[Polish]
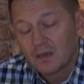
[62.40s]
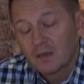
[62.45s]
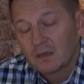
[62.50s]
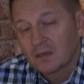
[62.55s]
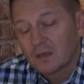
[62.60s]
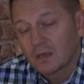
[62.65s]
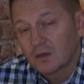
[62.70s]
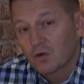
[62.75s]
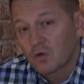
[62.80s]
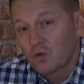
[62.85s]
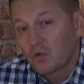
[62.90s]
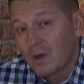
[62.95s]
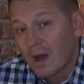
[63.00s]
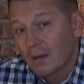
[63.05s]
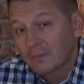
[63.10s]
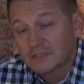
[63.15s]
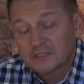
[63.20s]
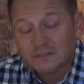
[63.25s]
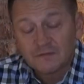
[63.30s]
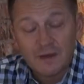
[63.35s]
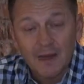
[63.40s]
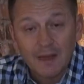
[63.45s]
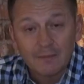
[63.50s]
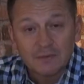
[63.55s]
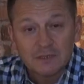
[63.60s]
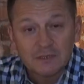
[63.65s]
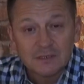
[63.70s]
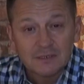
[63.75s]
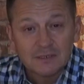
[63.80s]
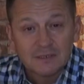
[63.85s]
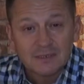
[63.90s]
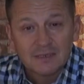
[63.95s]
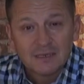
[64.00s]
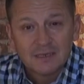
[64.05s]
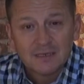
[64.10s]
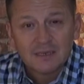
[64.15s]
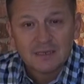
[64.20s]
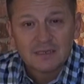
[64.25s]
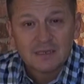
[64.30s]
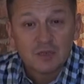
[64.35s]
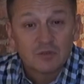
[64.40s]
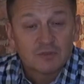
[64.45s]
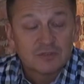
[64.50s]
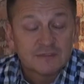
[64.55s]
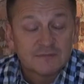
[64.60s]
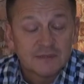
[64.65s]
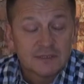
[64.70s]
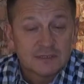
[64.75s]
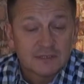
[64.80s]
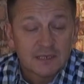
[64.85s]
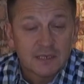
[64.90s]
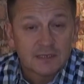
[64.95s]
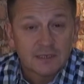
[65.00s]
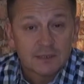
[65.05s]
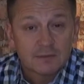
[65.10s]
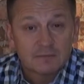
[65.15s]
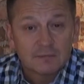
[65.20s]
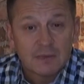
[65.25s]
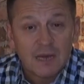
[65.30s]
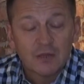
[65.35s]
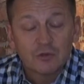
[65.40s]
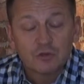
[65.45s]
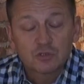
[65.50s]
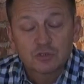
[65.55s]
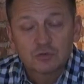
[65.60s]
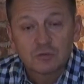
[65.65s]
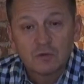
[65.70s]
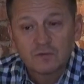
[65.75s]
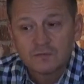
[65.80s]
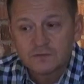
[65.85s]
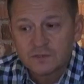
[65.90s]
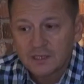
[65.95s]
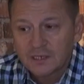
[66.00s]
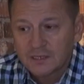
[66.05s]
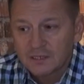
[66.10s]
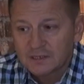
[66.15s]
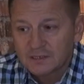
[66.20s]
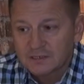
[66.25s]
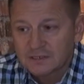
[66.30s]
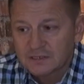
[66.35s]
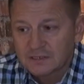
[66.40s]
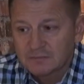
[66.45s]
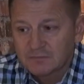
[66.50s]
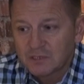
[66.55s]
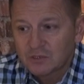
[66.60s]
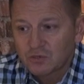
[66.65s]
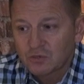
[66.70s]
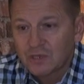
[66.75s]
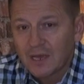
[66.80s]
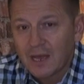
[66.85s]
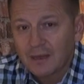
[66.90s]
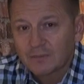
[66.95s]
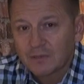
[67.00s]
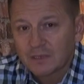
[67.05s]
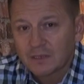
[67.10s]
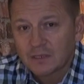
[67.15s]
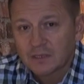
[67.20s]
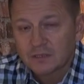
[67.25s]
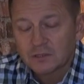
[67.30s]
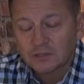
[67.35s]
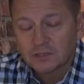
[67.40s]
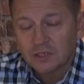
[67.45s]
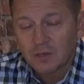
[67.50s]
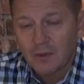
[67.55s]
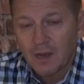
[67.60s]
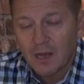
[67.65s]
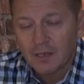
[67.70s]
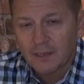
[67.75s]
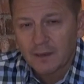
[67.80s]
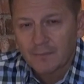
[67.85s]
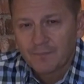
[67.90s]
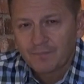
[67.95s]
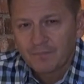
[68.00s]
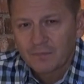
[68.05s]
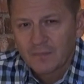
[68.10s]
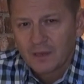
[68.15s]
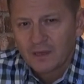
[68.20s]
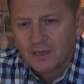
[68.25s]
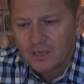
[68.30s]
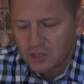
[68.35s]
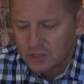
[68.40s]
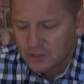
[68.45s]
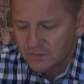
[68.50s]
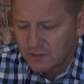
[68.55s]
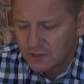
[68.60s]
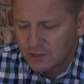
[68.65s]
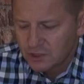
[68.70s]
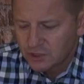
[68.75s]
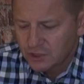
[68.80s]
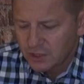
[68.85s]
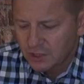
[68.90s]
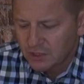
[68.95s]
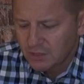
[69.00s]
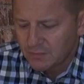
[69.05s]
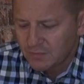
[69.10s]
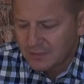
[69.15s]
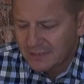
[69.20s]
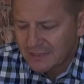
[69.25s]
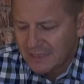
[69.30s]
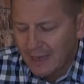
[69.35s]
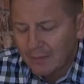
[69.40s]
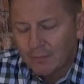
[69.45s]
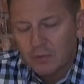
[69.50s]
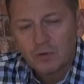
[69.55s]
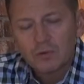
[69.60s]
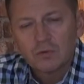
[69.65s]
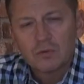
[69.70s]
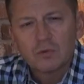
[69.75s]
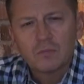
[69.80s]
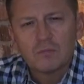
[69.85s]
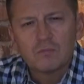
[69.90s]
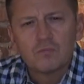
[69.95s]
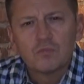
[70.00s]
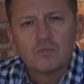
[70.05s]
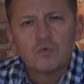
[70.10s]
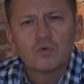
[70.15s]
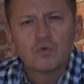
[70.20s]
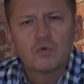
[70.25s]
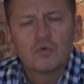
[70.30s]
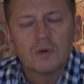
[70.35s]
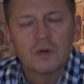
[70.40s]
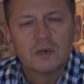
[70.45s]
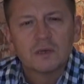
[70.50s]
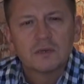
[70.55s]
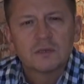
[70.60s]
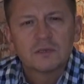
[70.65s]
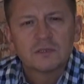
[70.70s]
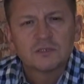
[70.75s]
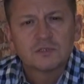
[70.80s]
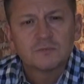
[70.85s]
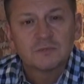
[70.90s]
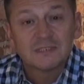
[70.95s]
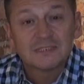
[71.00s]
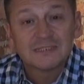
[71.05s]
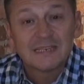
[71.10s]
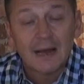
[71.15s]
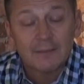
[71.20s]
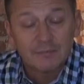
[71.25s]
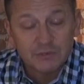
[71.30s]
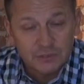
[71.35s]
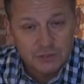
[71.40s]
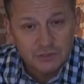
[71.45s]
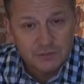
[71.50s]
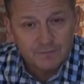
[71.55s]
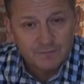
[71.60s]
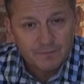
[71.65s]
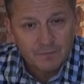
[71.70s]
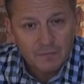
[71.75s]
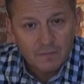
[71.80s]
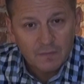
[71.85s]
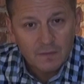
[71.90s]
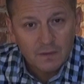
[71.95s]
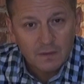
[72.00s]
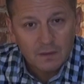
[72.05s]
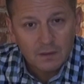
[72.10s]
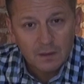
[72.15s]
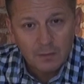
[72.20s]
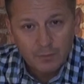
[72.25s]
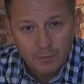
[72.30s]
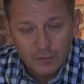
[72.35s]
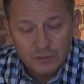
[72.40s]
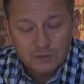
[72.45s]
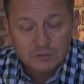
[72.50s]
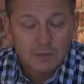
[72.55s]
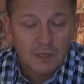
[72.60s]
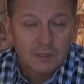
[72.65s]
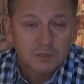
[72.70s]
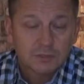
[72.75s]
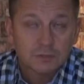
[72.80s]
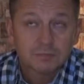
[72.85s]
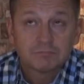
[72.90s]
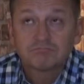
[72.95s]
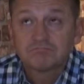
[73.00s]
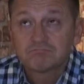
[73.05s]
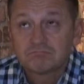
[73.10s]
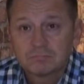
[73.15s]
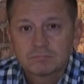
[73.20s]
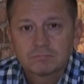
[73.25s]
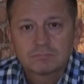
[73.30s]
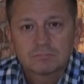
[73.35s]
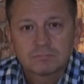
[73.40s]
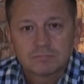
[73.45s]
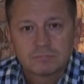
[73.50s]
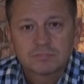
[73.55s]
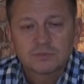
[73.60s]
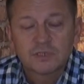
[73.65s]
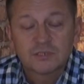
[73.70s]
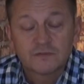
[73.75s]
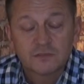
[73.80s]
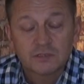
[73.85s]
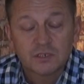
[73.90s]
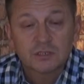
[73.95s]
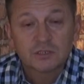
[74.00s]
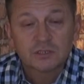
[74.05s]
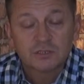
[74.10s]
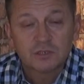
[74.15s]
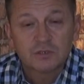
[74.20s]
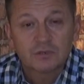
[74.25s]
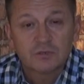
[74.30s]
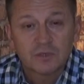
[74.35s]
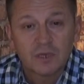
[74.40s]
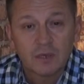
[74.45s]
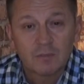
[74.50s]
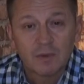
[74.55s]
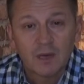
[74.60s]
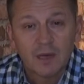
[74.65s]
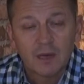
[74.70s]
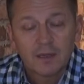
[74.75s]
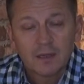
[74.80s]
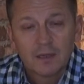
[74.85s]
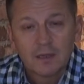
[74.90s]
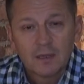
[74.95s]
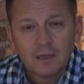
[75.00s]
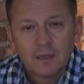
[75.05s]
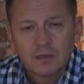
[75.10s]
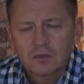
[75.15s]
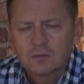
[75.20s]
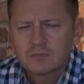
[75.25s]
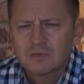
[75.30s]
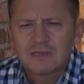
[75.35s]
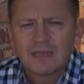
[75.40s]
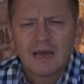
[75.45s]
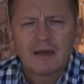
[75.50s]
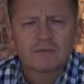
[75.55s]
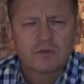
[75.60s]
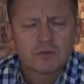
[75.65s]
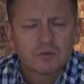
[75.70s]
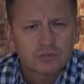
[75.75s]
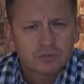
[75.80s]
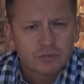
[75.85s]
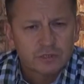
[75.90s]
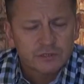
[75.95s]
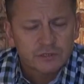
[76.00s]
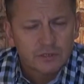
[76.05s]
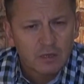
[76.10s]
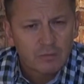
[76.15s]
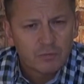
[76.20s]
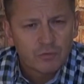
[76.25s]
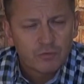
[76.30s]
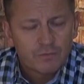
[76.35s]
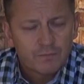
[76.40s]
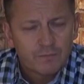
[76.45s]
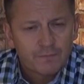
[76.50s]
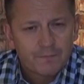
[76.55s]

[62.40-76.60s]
jego kłamstwami, jego zwiedzeniem, a dosłownie z metodami działania. Czy wiesz, że gdyby diabeł mógł Ciebie zabić i posłać przedwcześnie do nieba, to by dawno już to zrobił?